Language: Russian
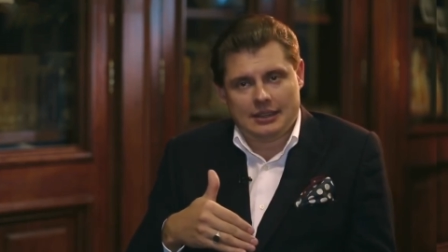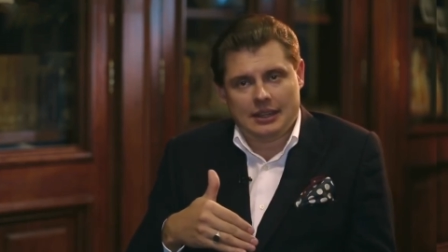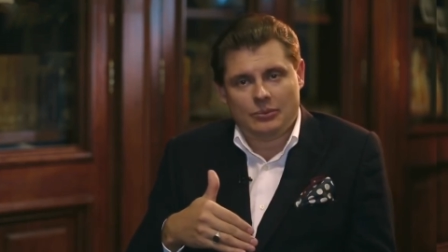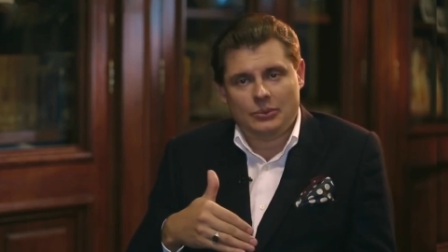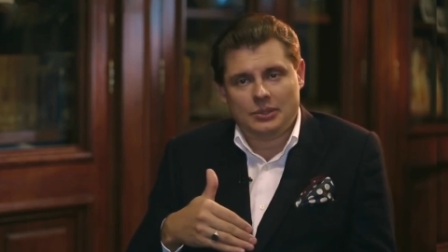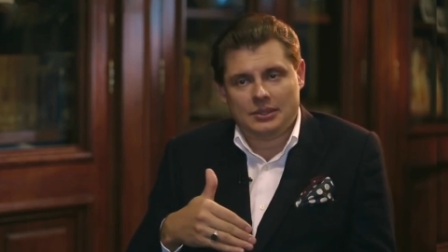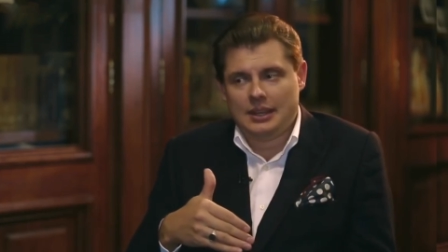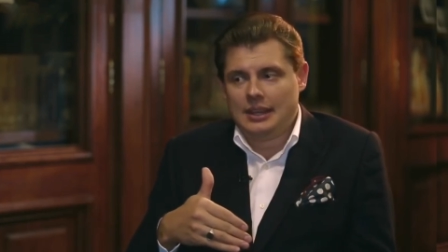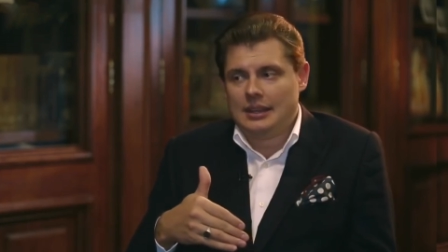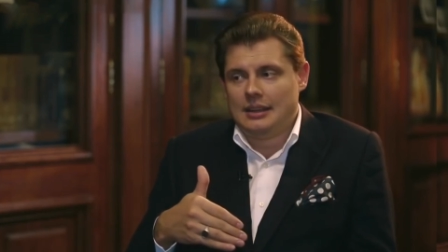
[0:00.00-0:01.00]
Она будет
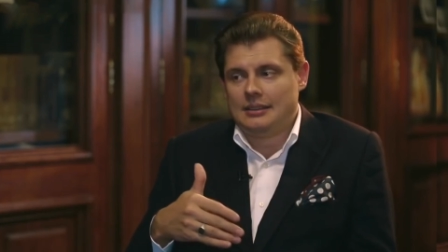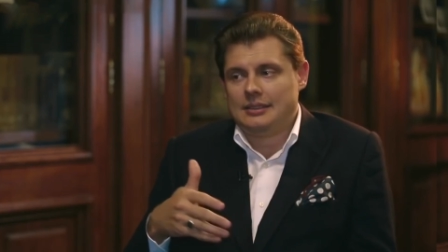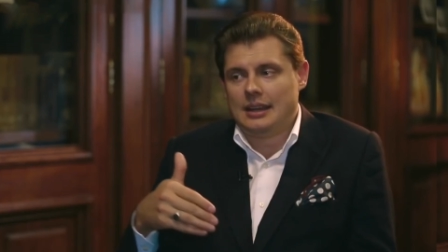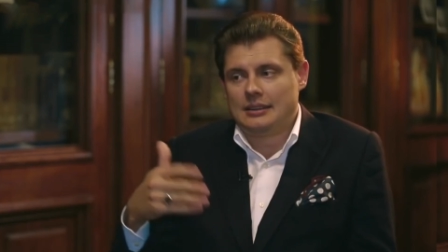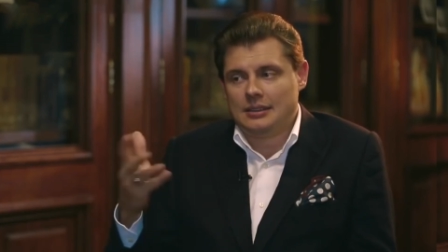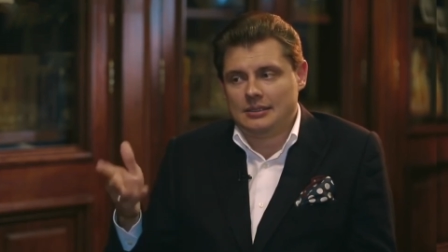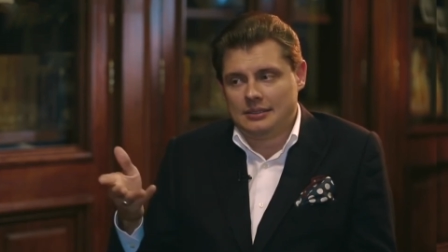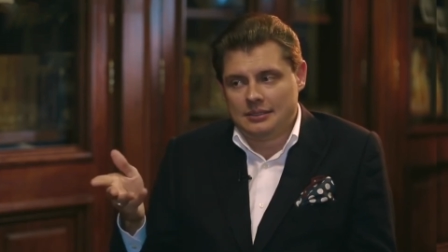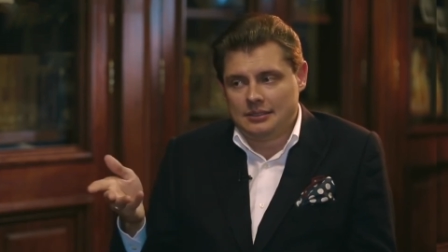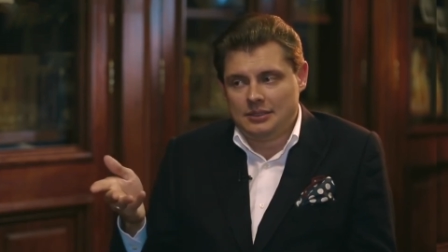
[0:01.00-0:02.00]
э,
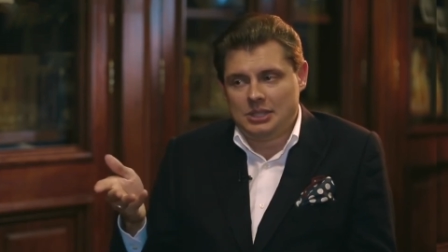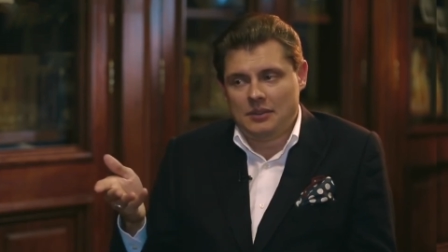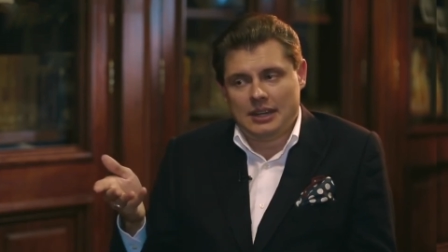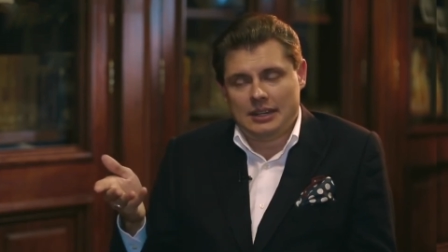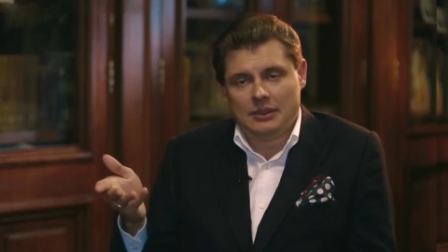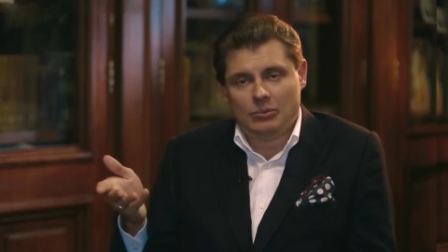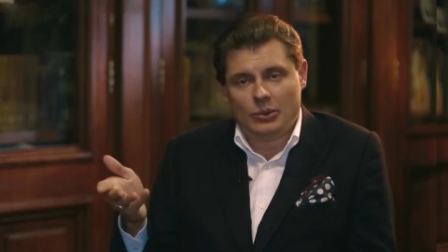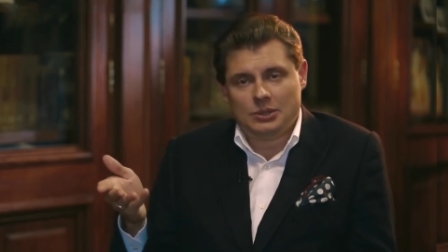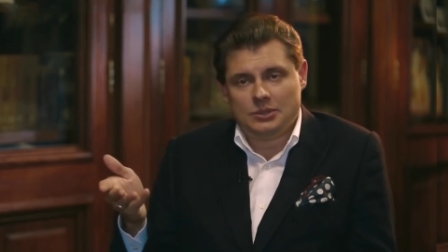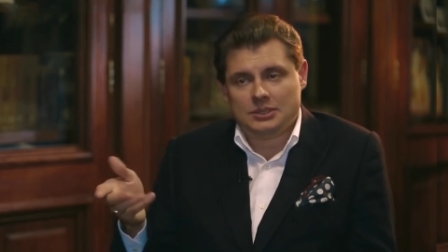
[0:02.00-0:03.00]
нагло вещами какими-то
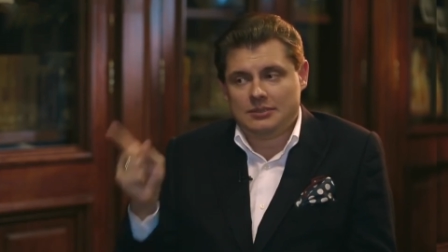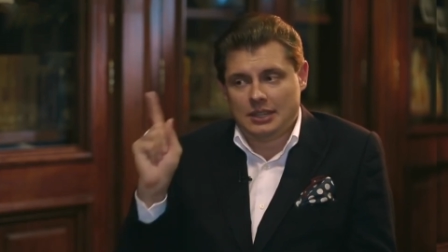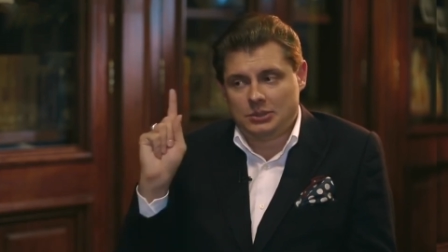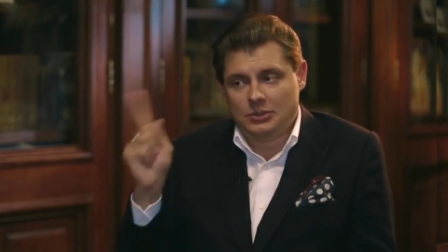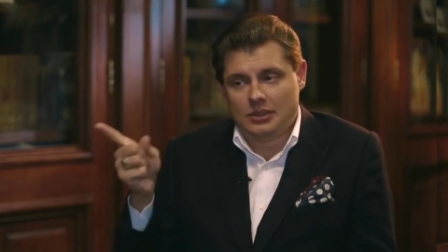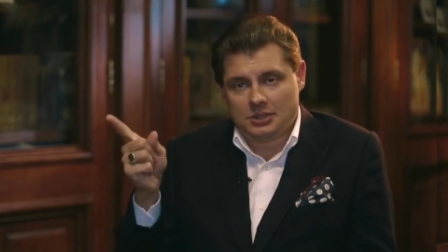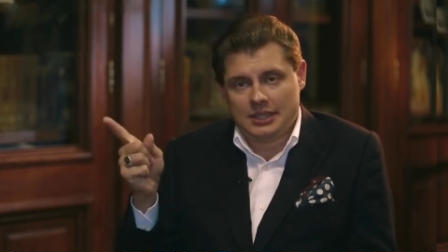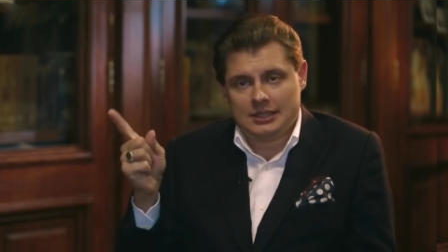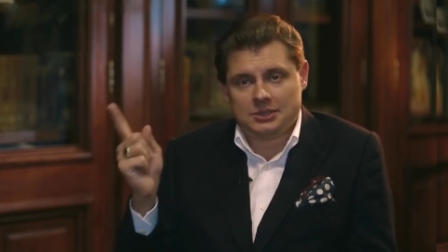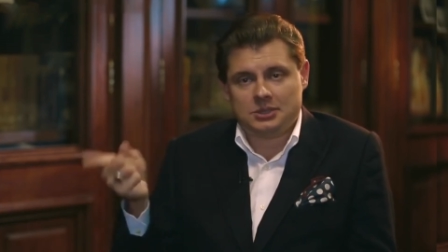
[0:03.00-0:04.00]
пользоваться, вас не
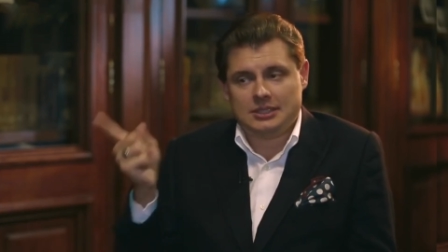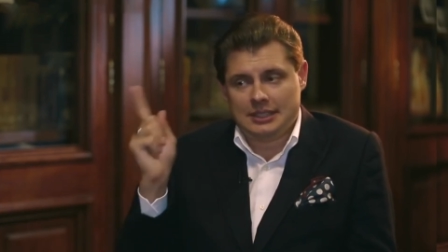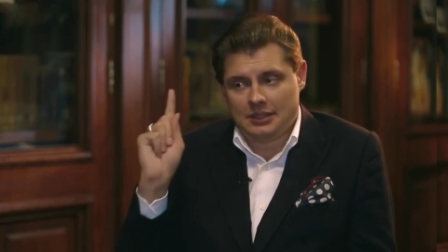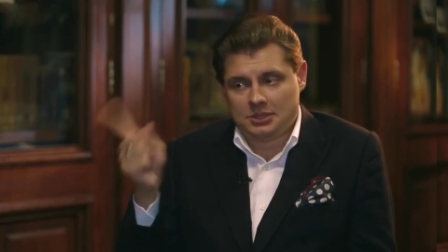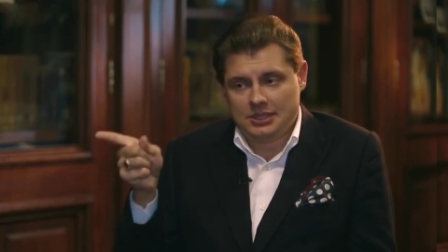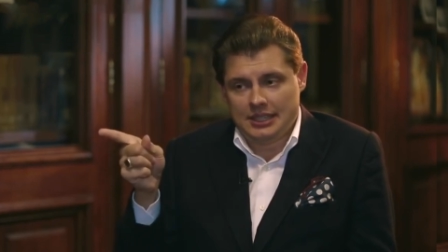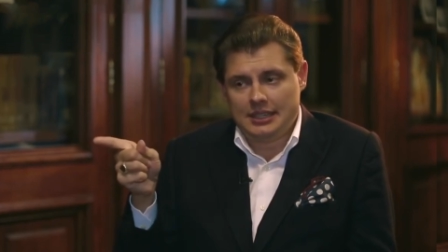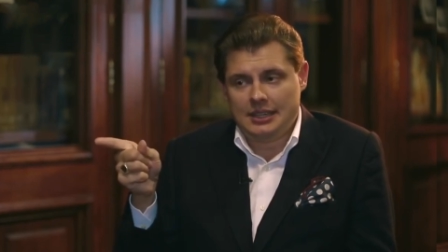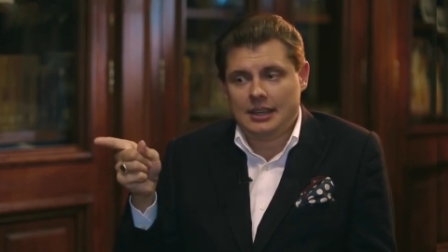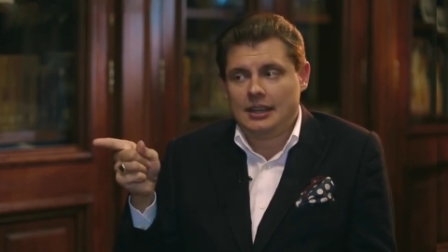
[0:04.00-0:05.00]
уважать, жить за ваши
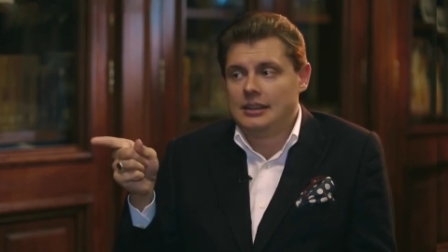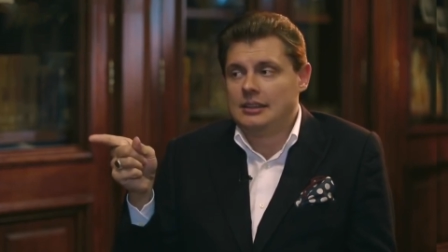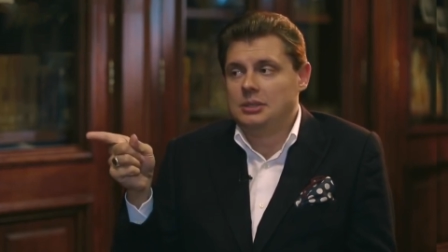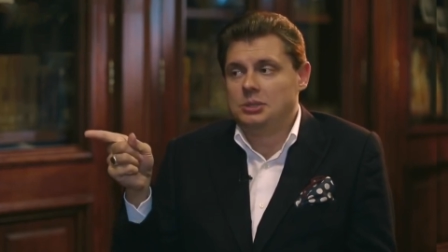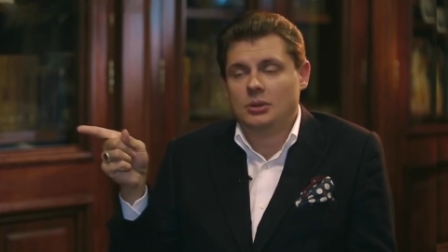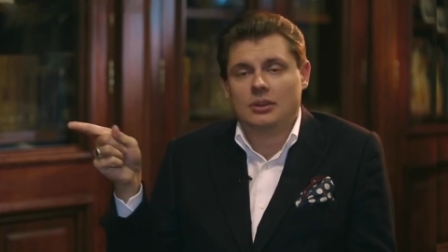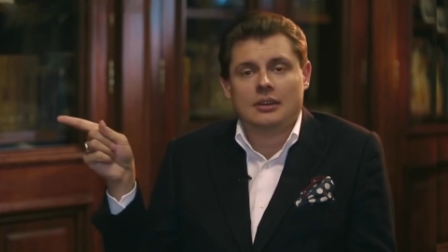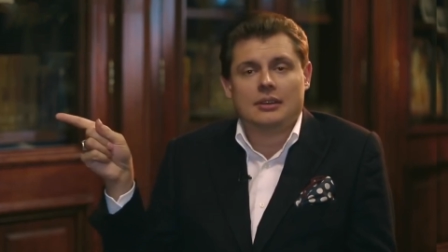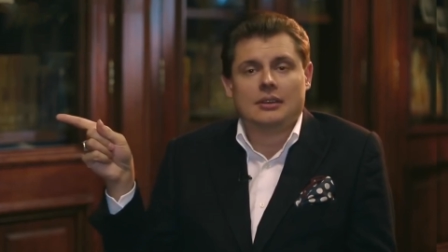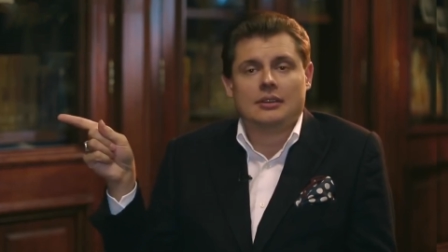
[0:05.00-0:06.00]
деньги и еще
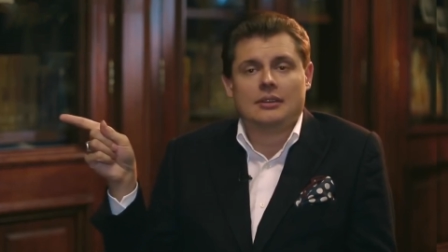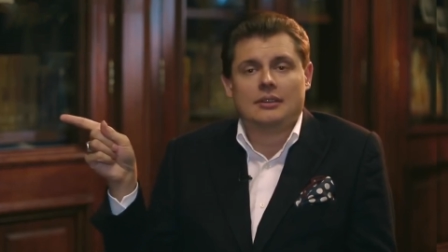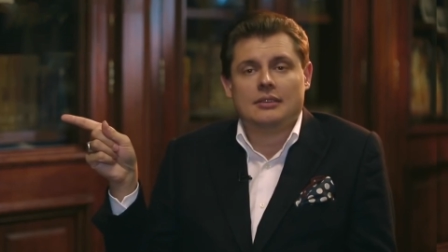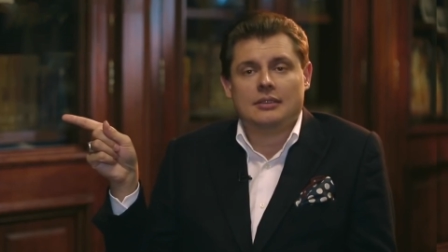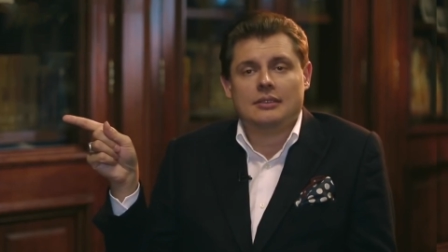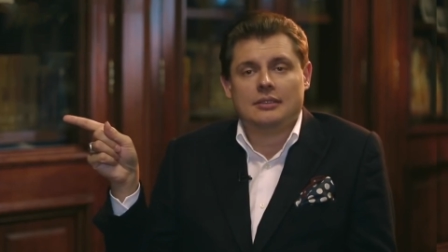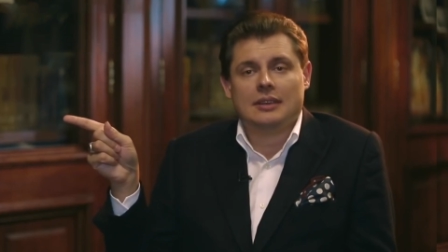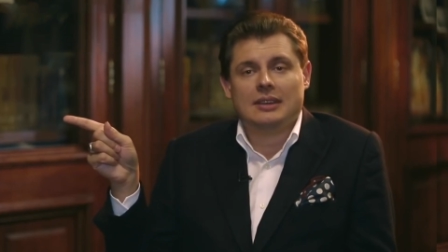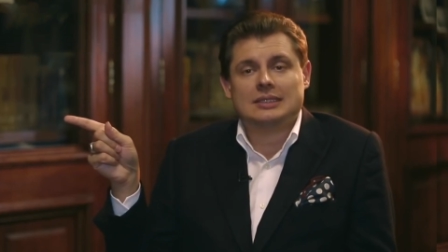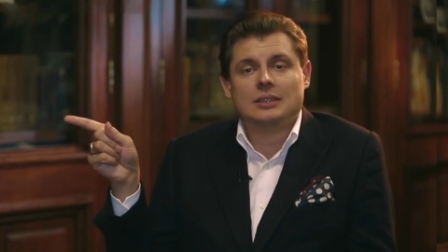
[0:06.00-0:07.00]
э,
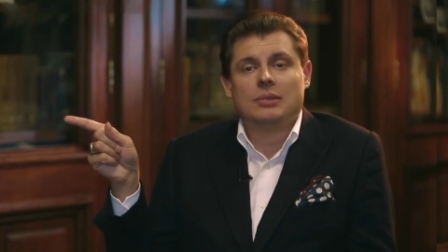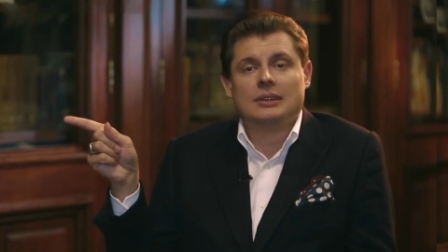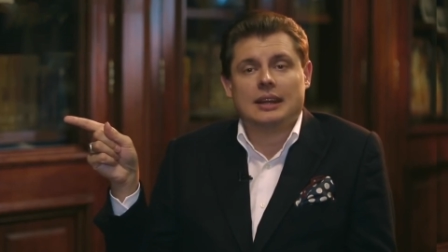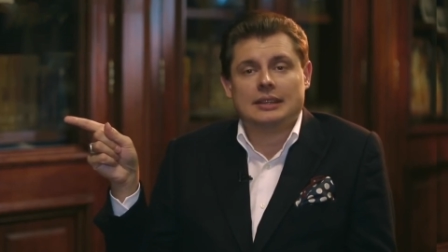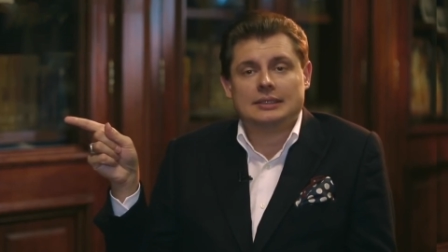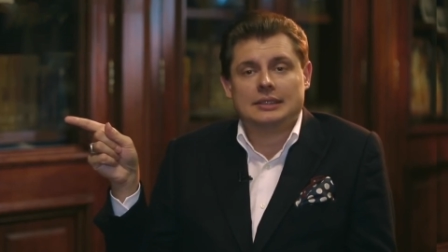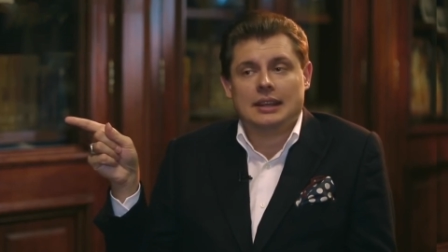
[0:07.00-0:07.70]
на вас нападать.